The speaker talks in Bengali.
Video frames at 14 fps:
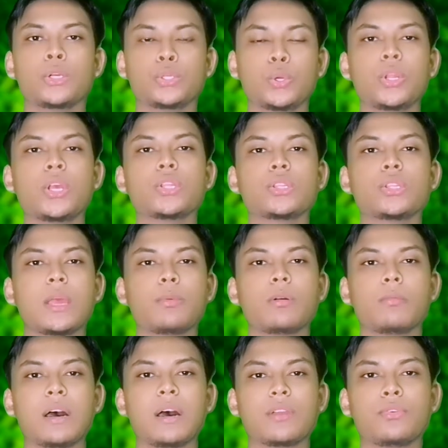শরীয়ত এবং
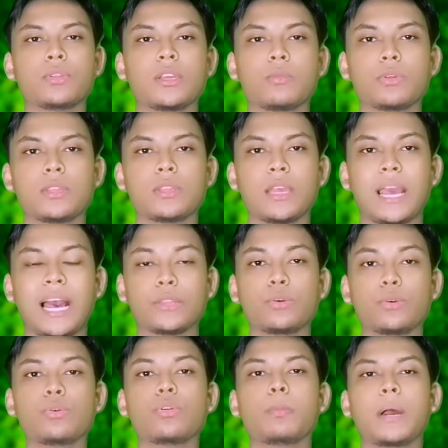মারফতের মধ্যে
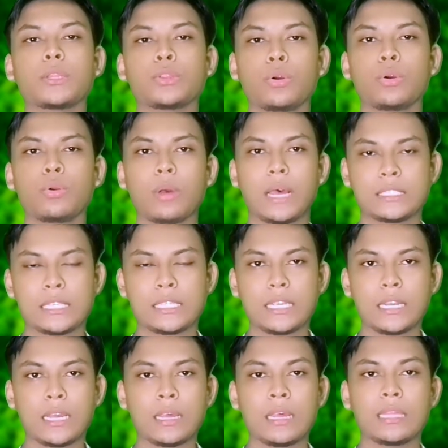আদৌ কোনো পার্থক্য আছে
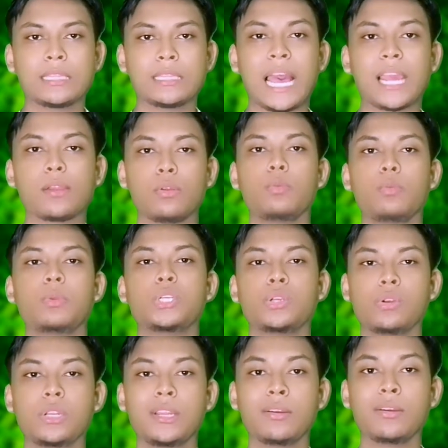কিনা থাকলেও
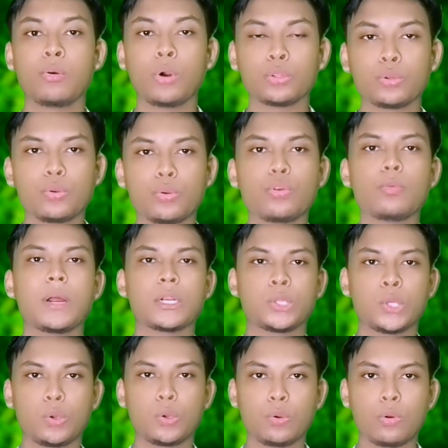বিষয়টি কতটুকু
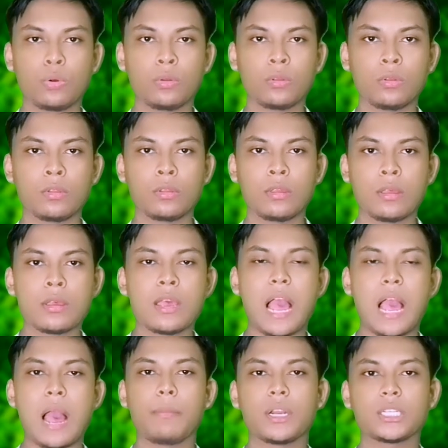পার্থক্য
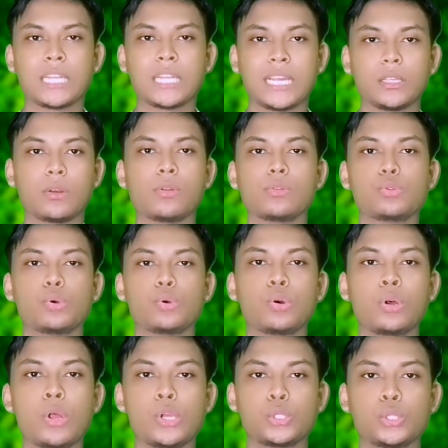আমরা সাধারণত
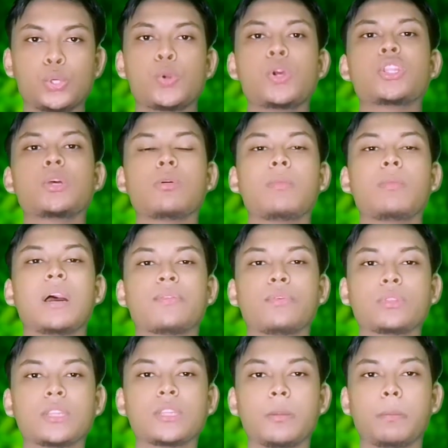শরীয়ত এবং
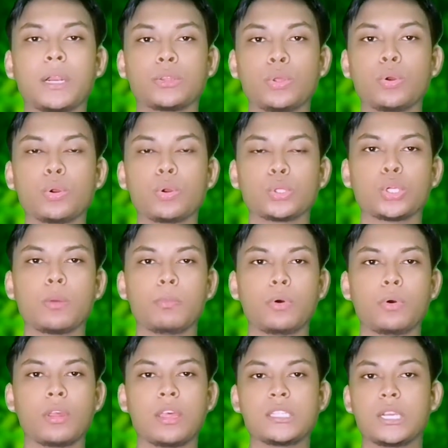মারফতের পার্থক্য
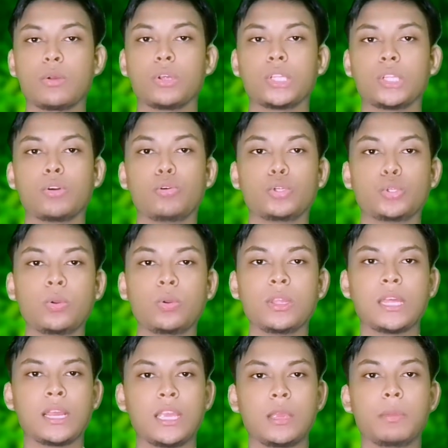সম্পর্কে যে কথাগুলো শুনে
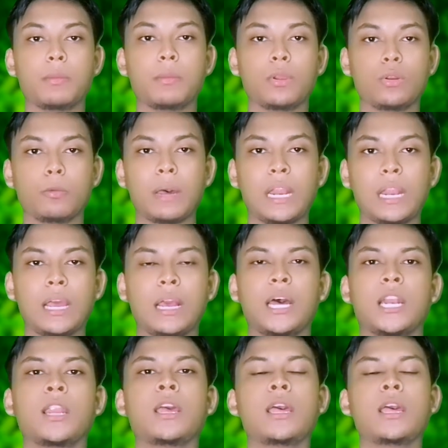থাকি বিভিন্ন
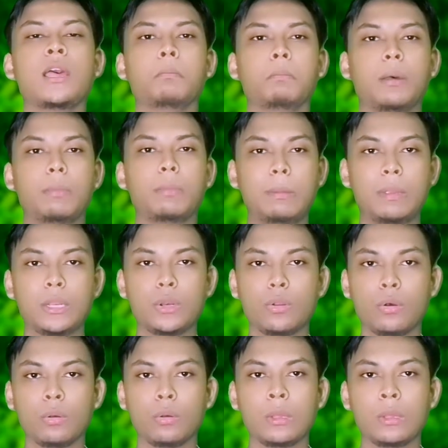পালাগান বা বিভিন্ন